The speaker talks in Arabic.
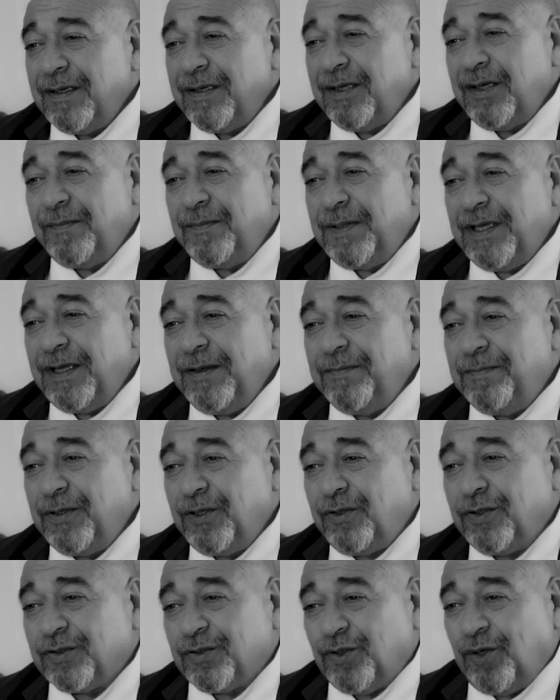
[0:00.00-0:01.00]
أه، بحب
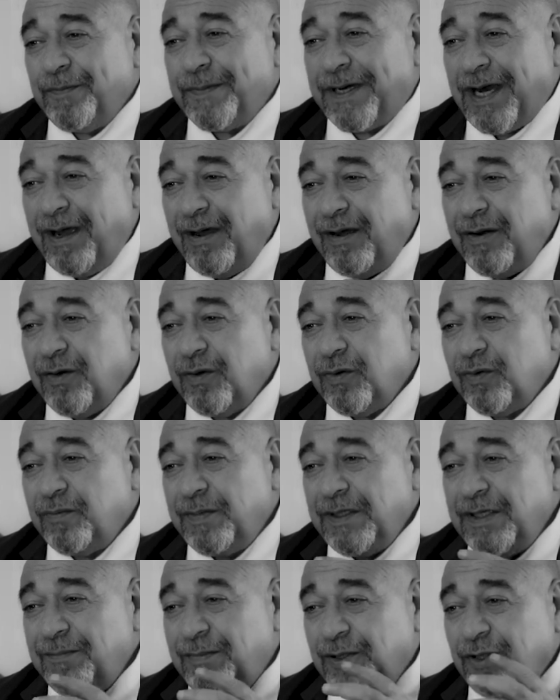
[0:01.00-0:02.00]
يحط حمره
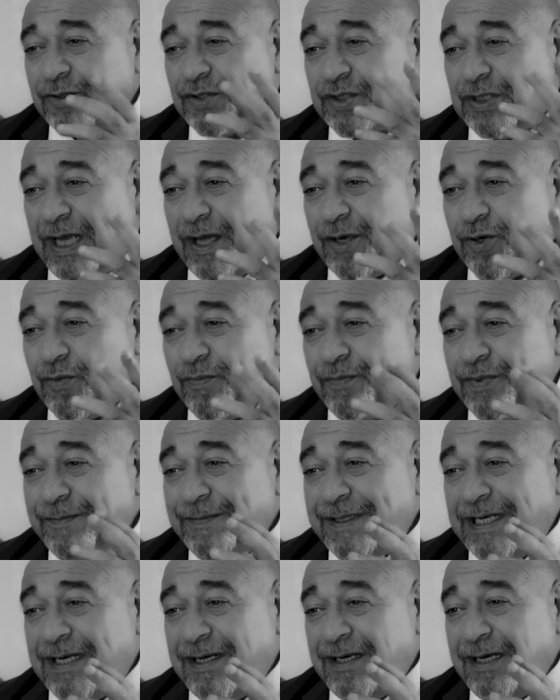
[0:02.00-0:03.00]
وبحب احط شعر
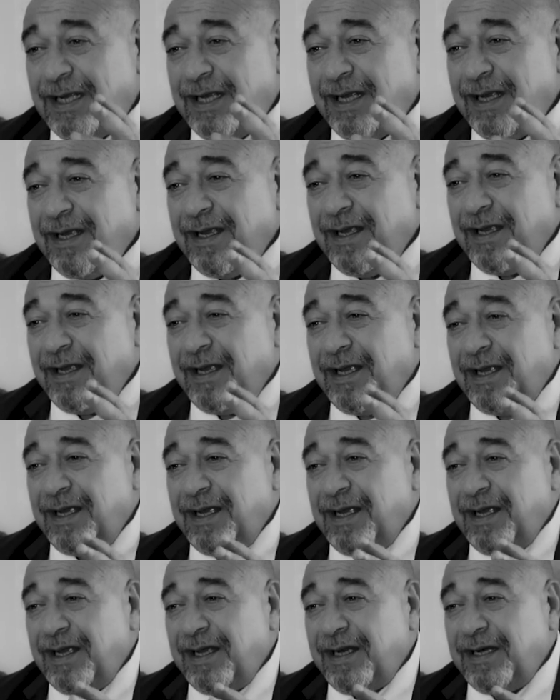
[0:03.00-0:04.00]
وبميل
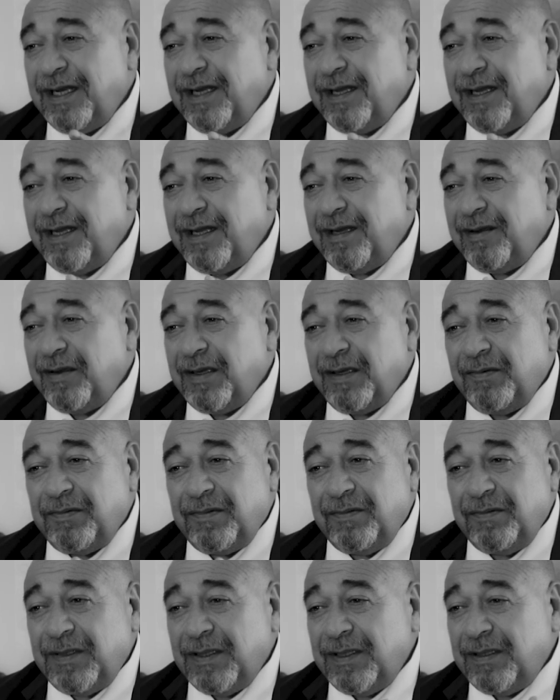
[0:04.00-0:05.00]
أه،
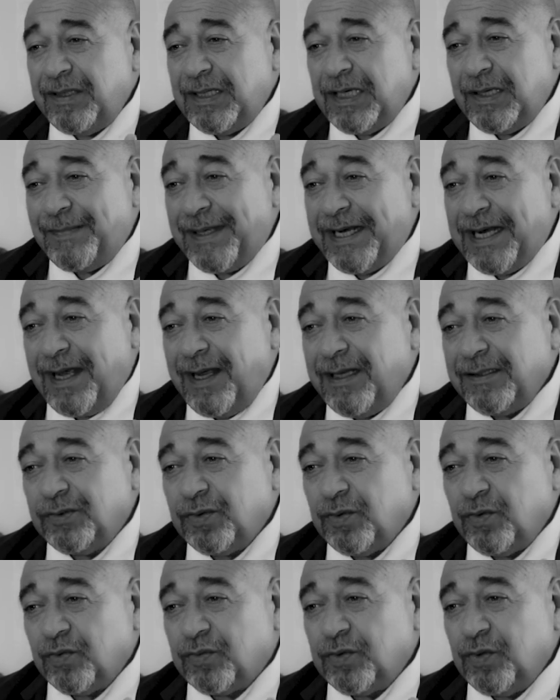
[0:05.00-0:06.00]
للبنات
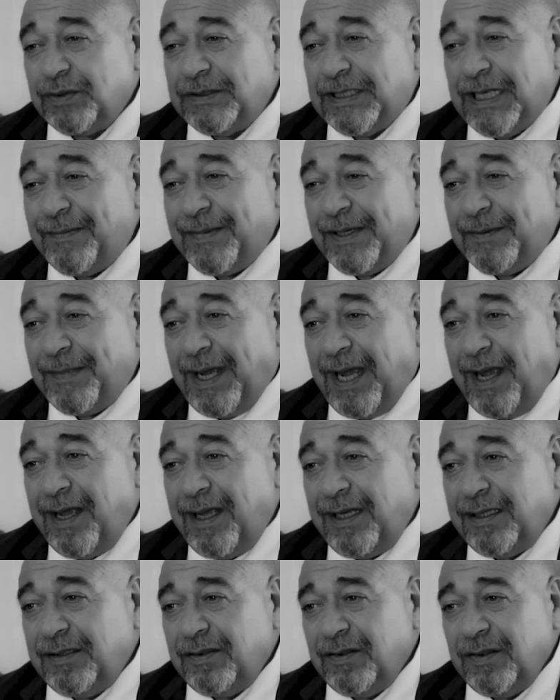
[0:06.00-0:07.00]
والدور دائما
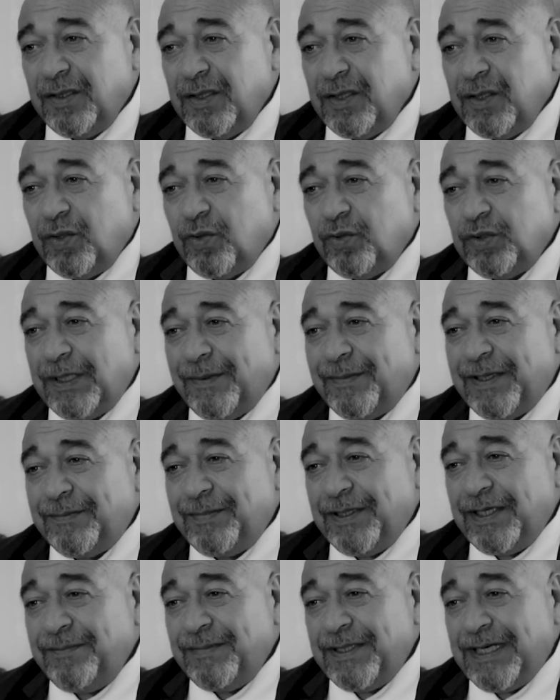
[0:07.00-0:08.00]
معاه ودائما
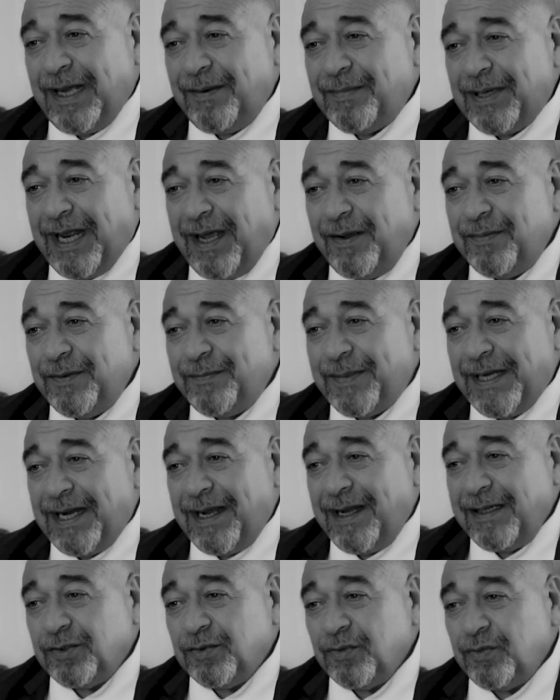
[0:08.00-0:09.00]
بحب يلعب العاب
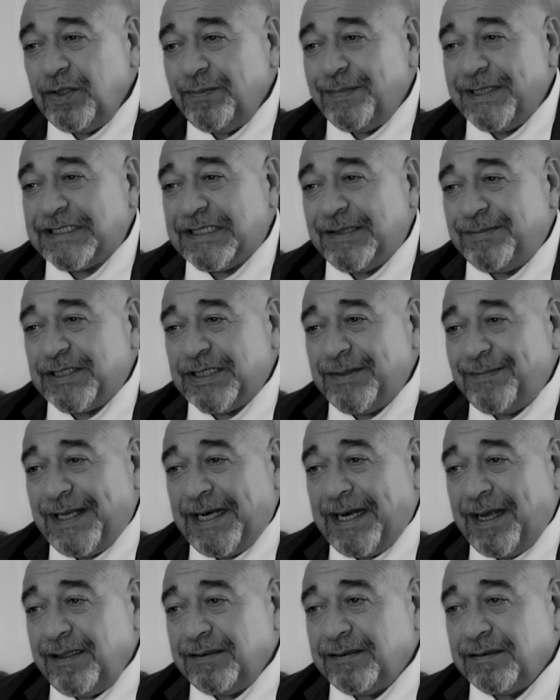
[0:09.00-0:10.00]
البنات ويلبس لبس
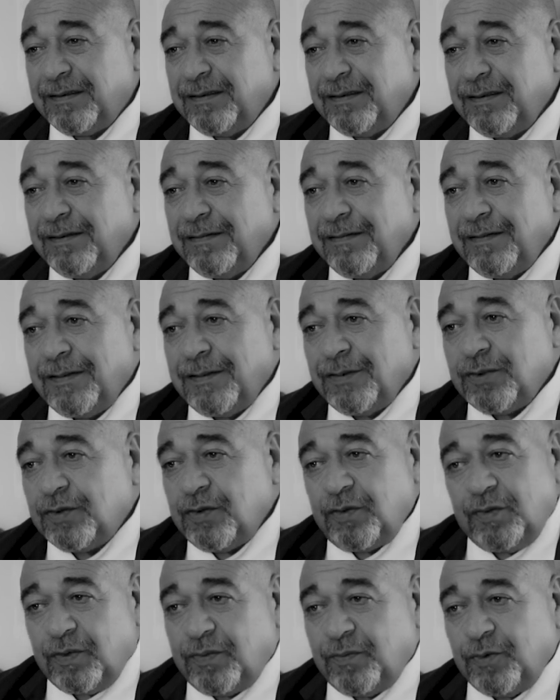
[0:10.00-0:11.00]
البنات
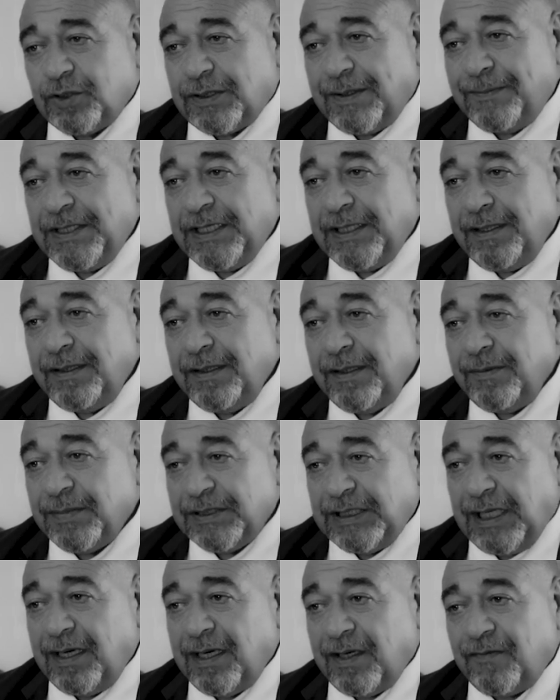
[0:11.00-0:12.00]
سلوك مو طبيعي
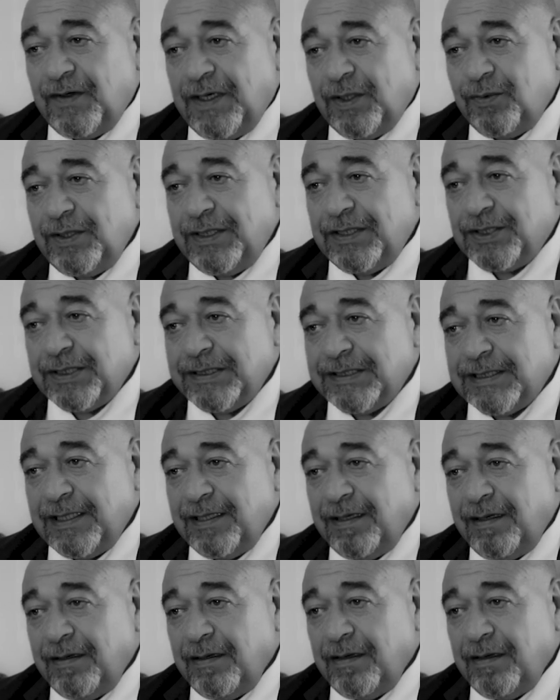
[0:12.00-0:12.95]
يتعلق بالهويه الجنسيه